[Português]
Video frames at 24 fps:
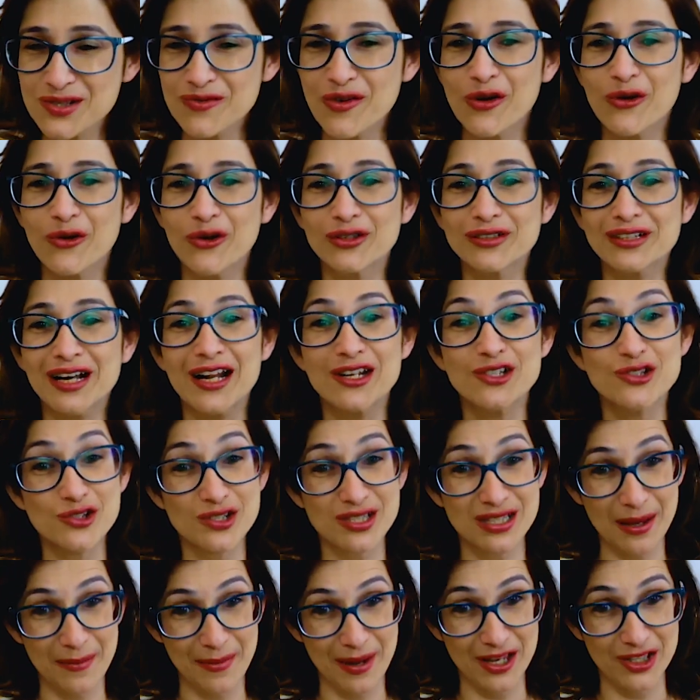vão encontrar
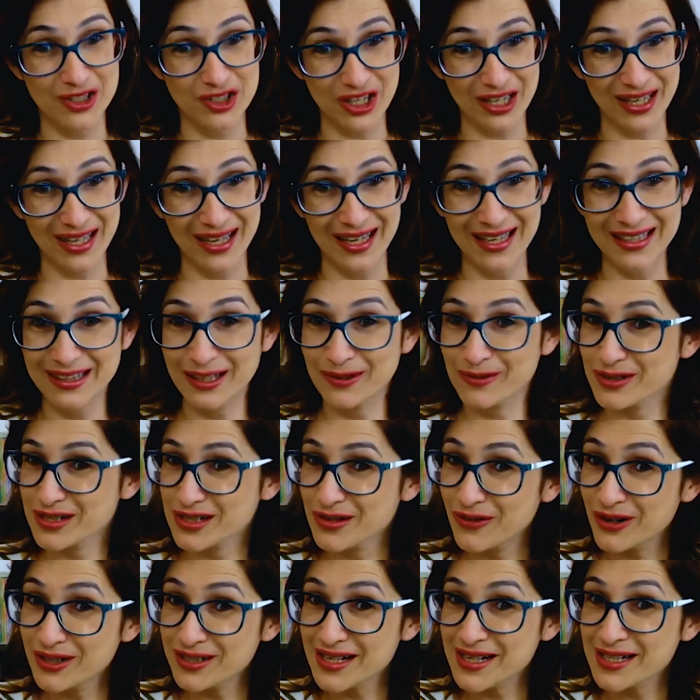justamente aqui. Então, se
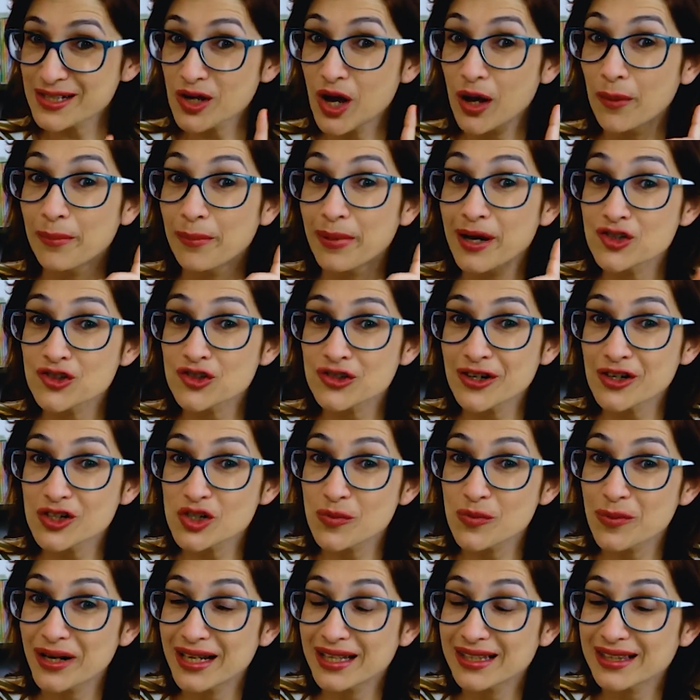vocês são apaixonados
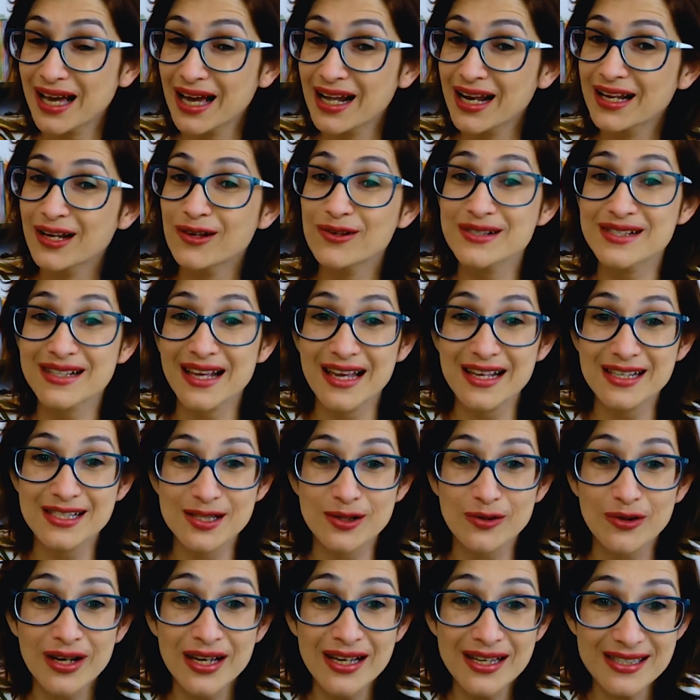pela Itália, não
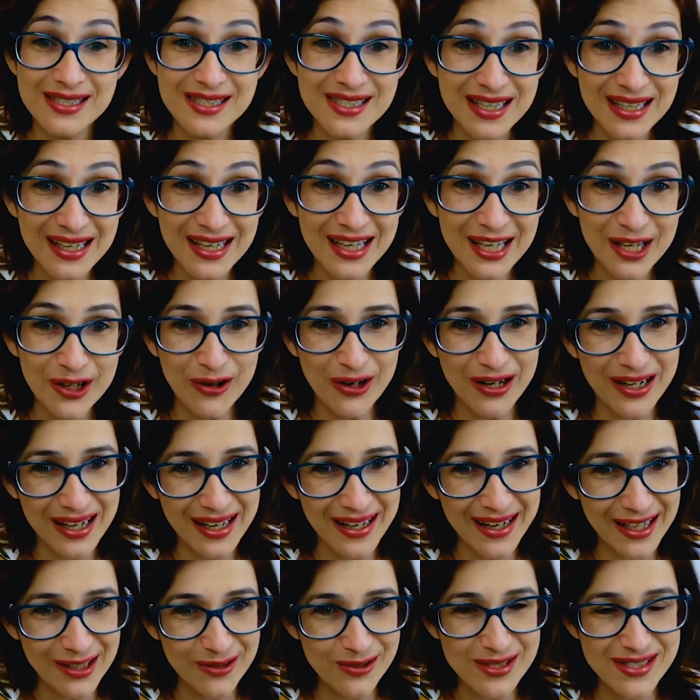esqueçam. Sininho,
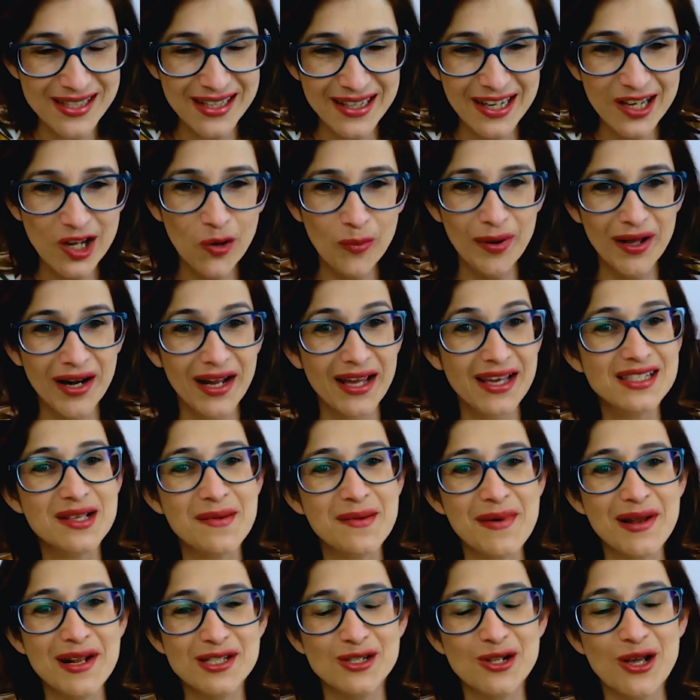clica no sininho para
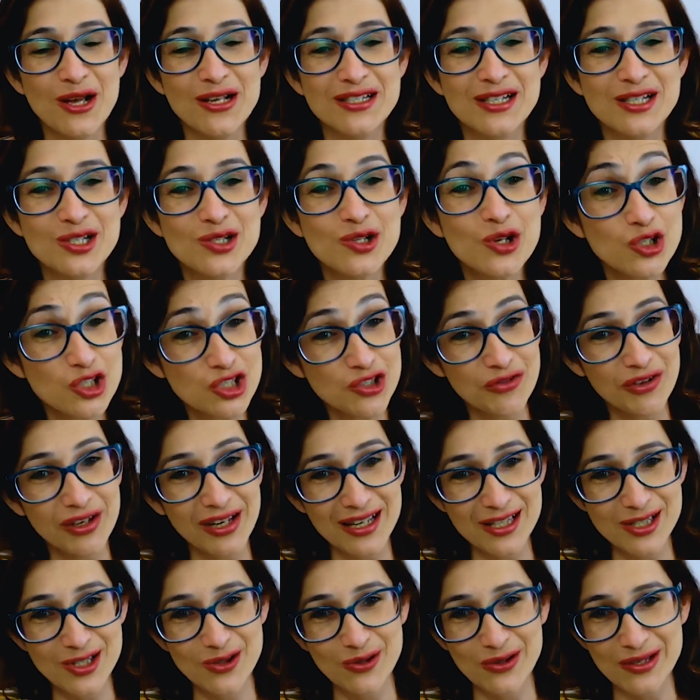receber as nossas
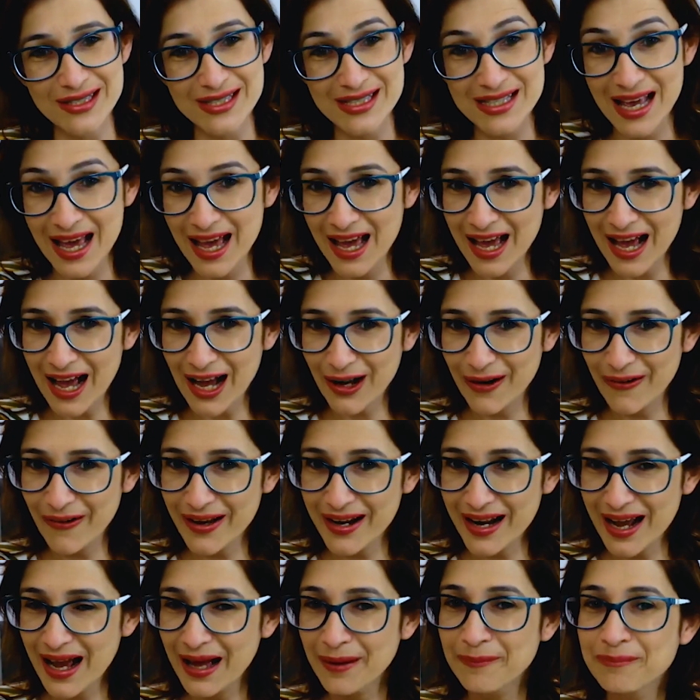notificações.
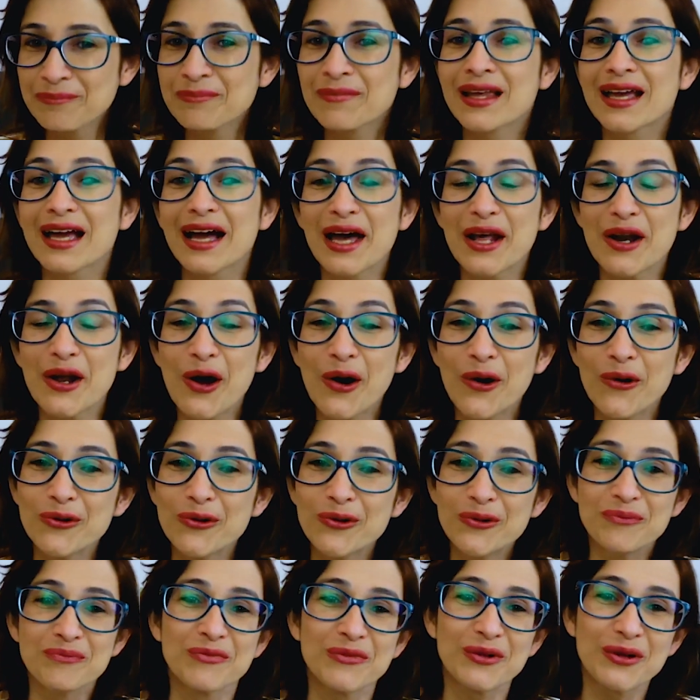Agora,
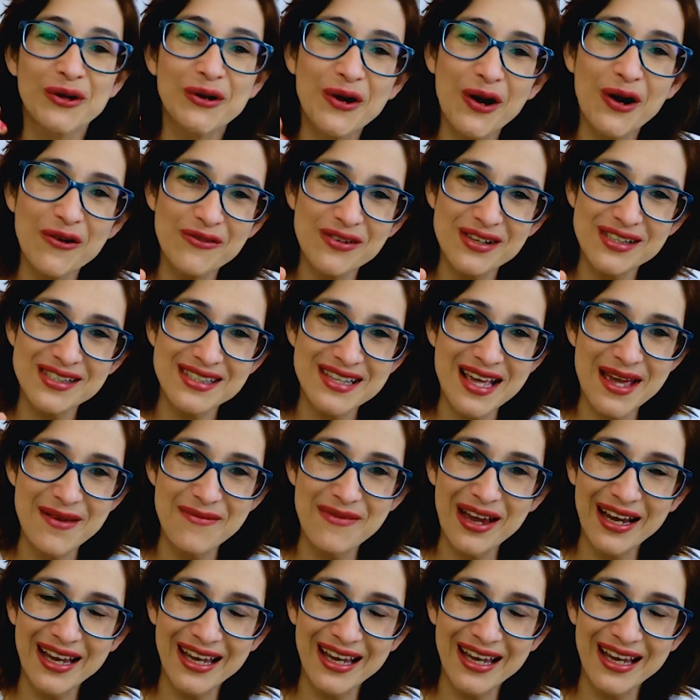Carol, com você, minha